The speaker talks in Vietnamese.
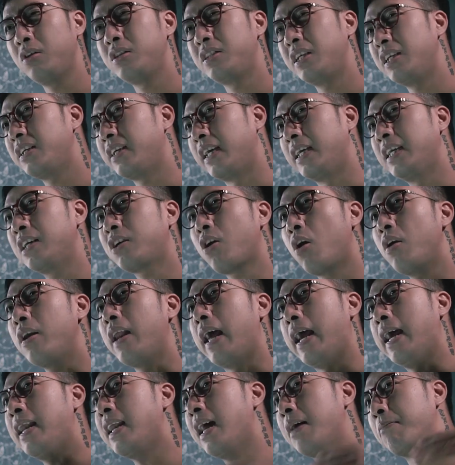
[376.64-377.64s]
Only C nghĩ có
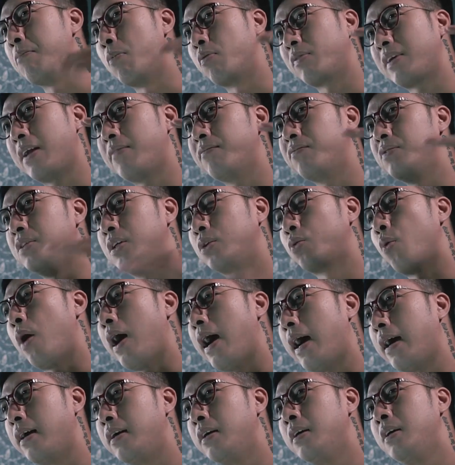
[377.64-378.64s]
lẽ là một năm vừa
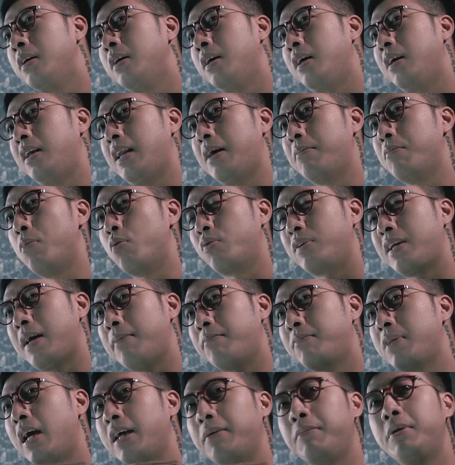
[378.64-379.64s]
qua là một
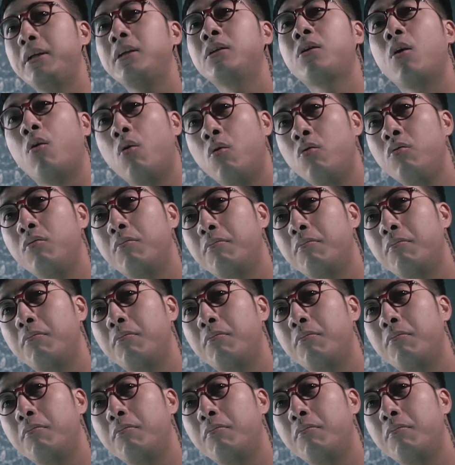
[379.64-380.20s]
năm đầy biến cố,